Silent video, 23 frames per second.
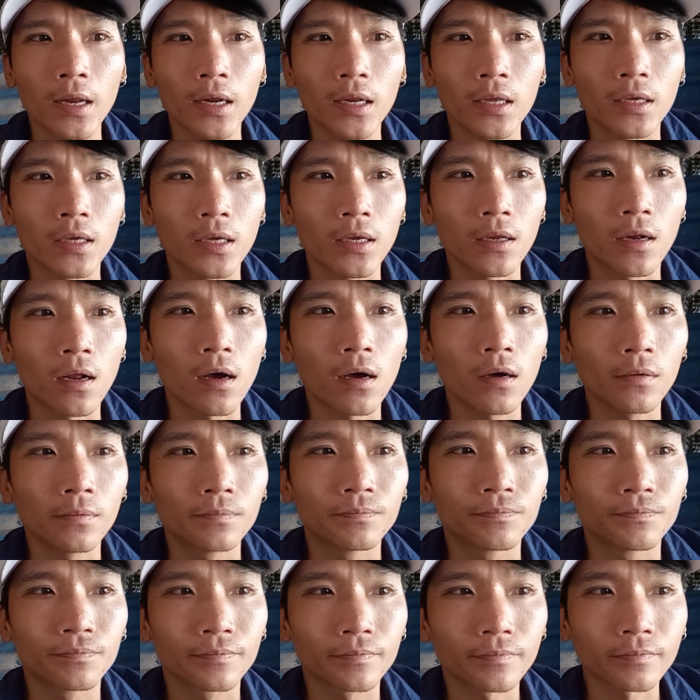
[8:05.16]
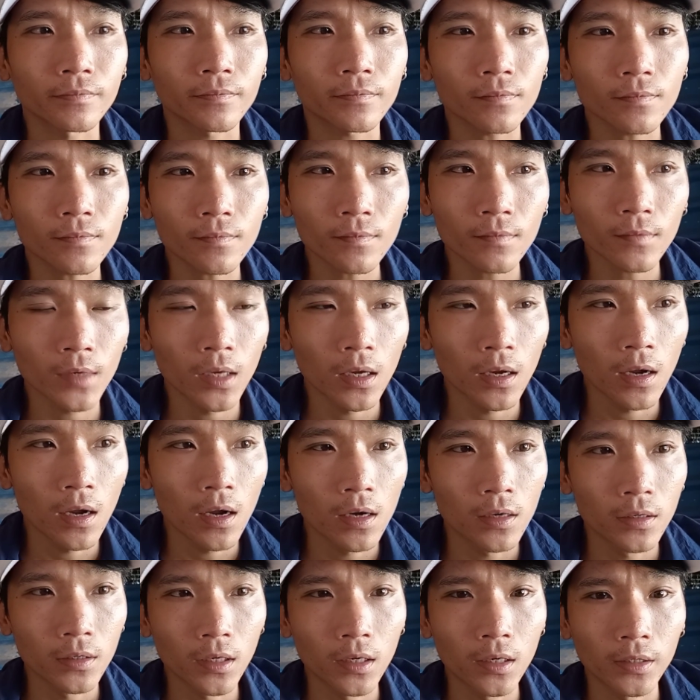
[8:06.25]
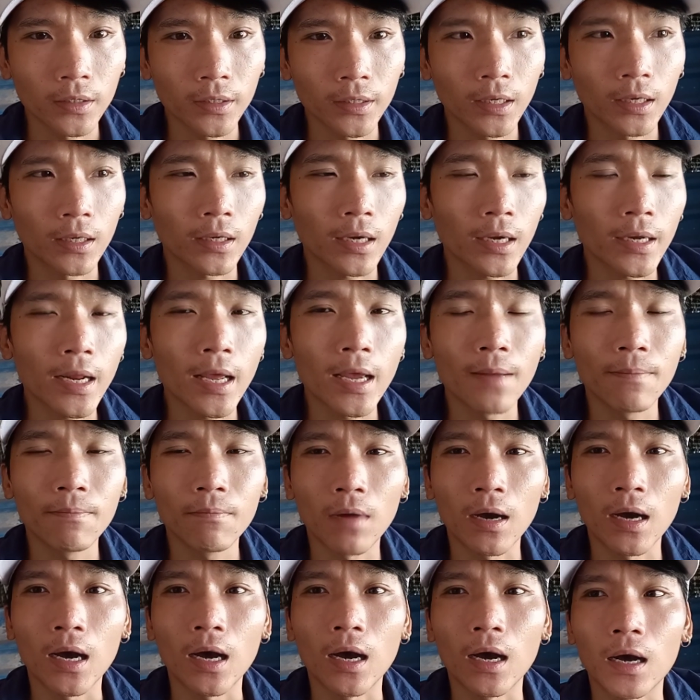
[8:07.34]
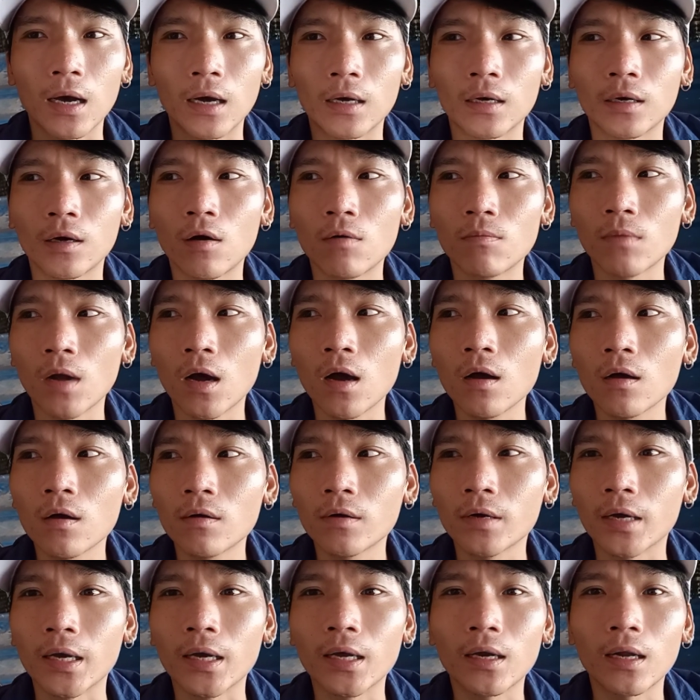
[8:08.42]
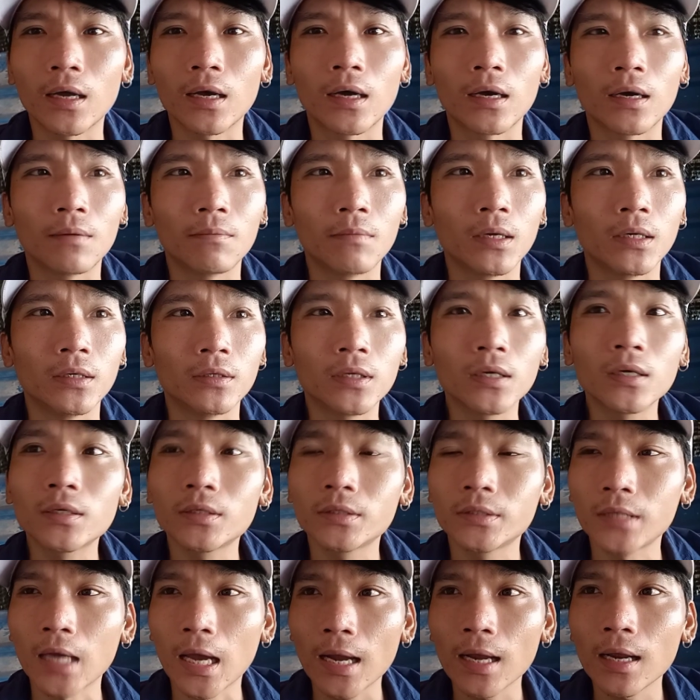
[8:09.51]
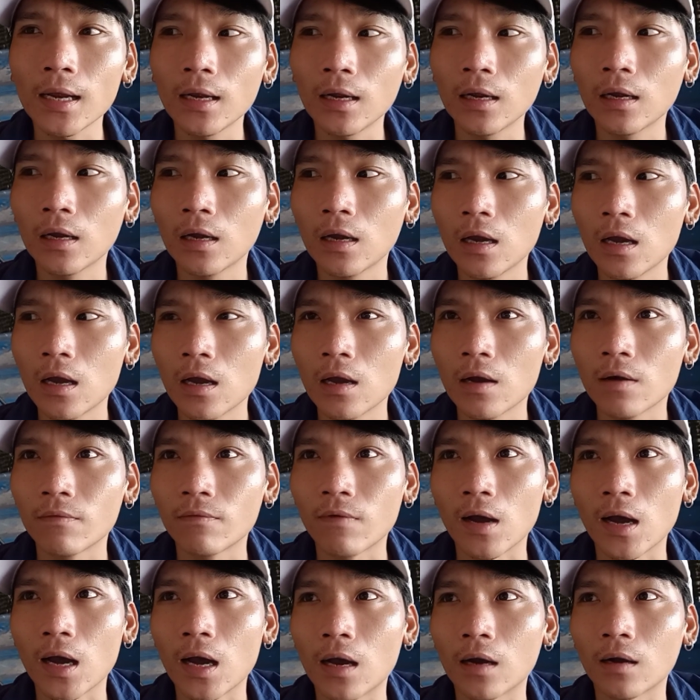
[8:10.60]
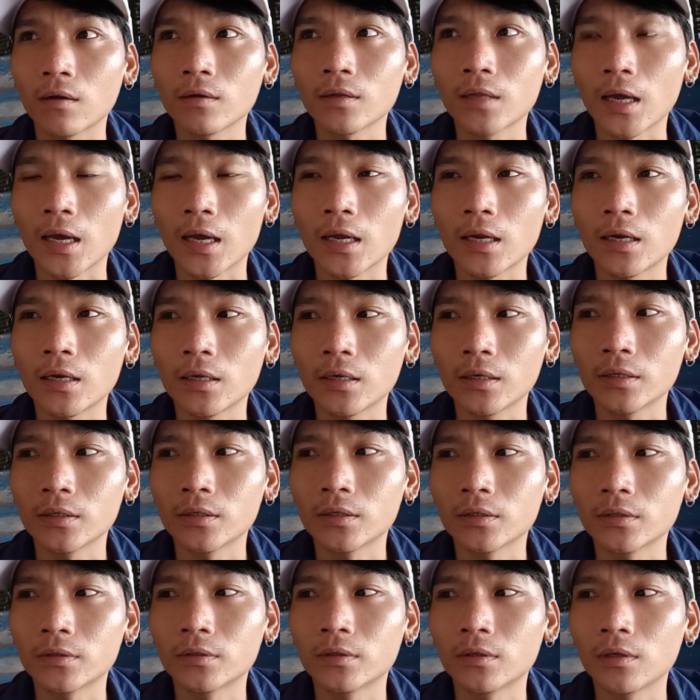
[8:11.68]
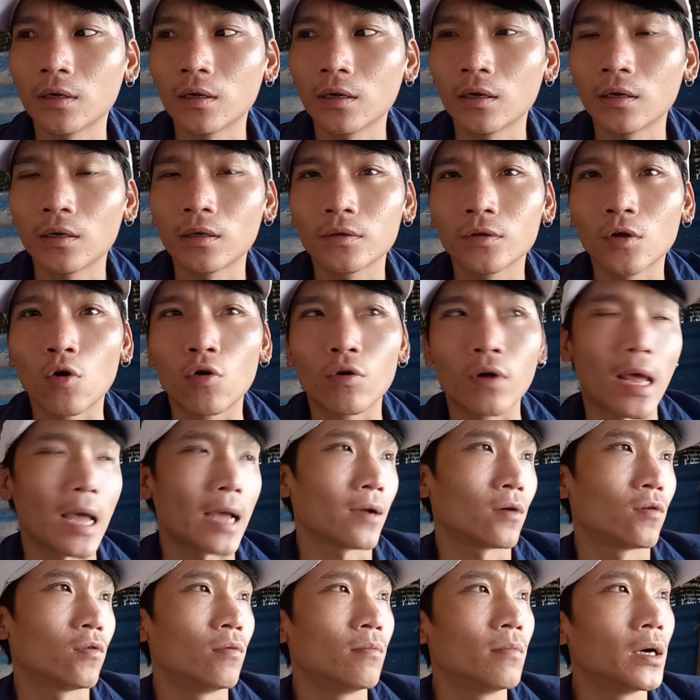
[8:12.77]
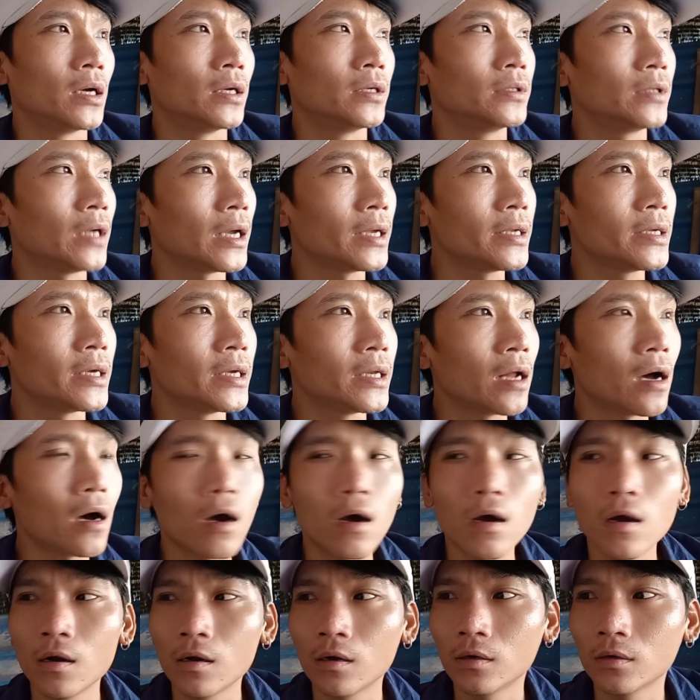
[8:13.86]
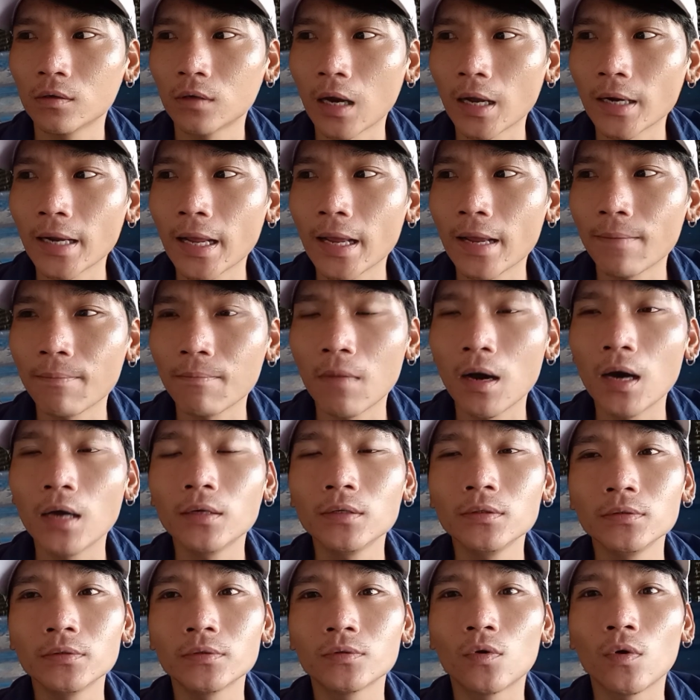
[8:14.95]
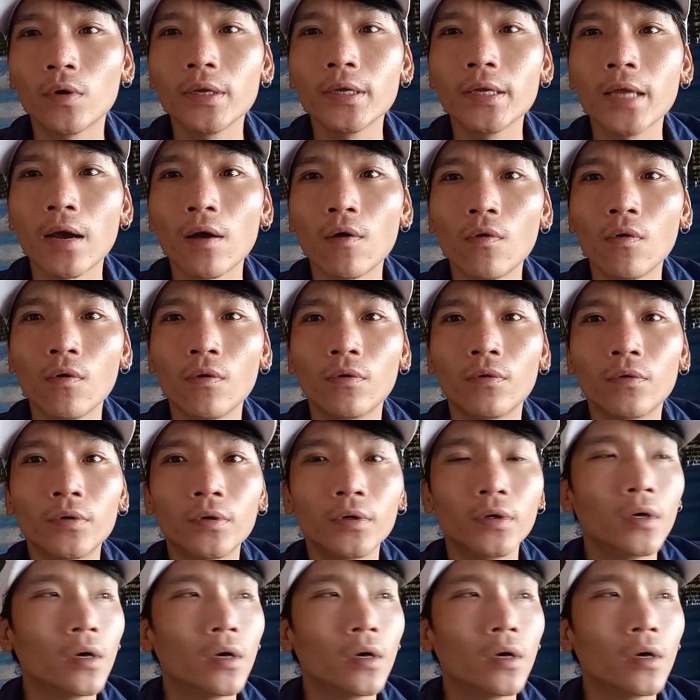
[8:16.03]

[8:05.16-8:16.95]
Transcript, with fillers: hay này gì đó rồi cái đêm mà hôm đó có nghĩa là mình thức trắng và có thể đồ đạc của mình hay gì đó anh em mến quý nhau